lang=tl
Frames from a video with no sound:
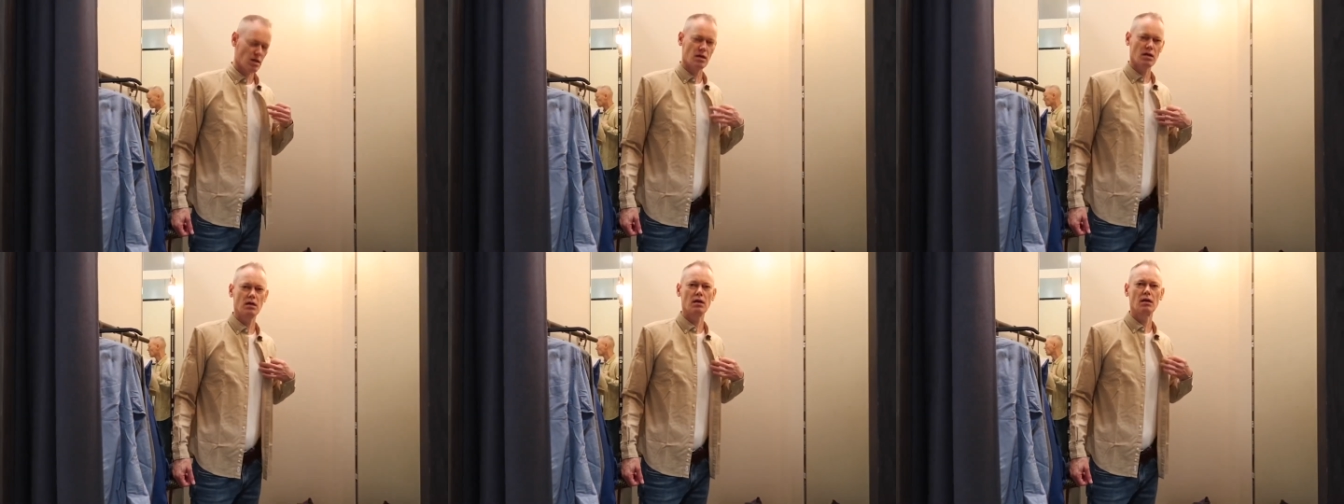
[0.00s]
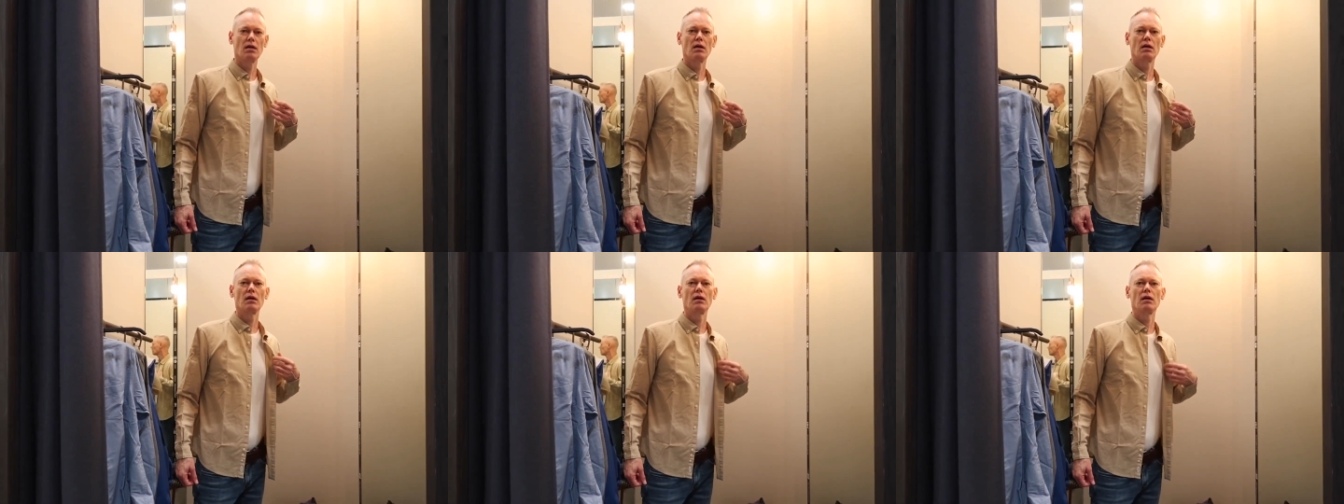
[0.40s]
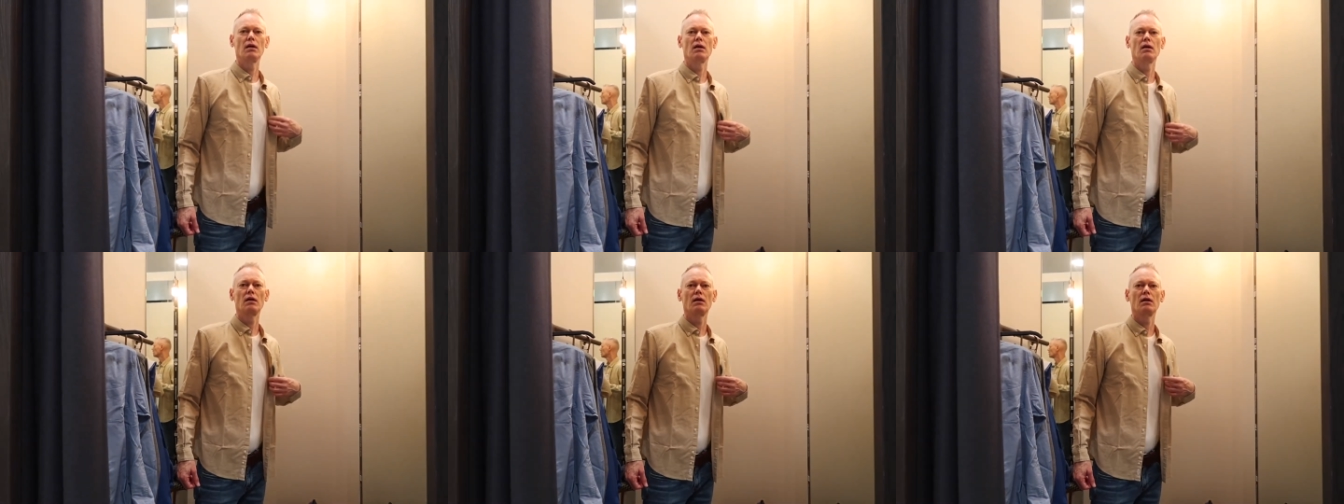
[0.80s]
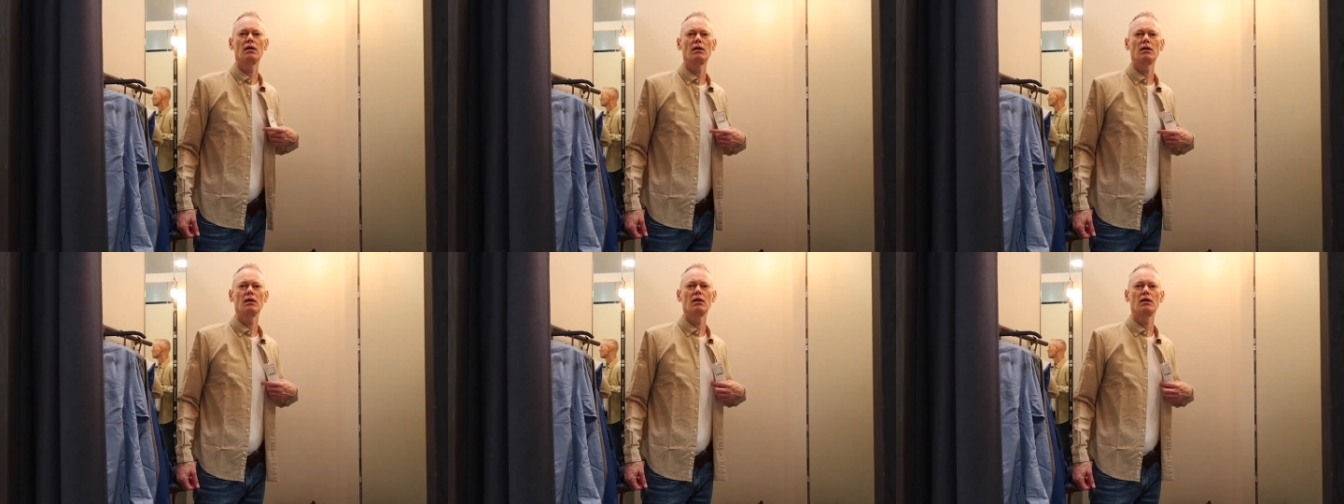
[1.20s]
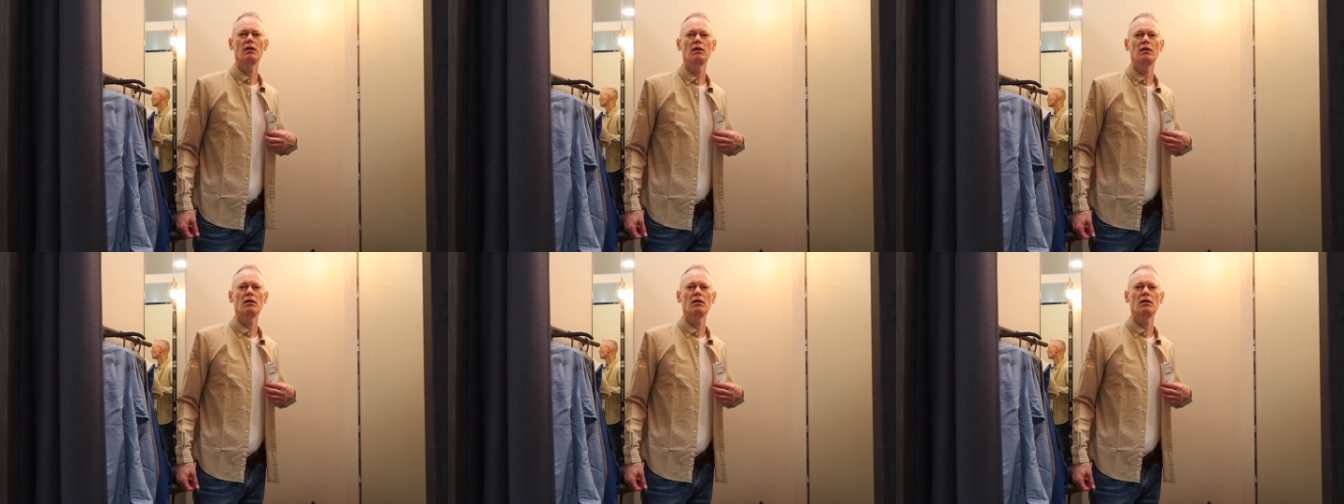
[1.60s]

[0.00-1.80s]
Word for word: sa ibang taste niya sa damit.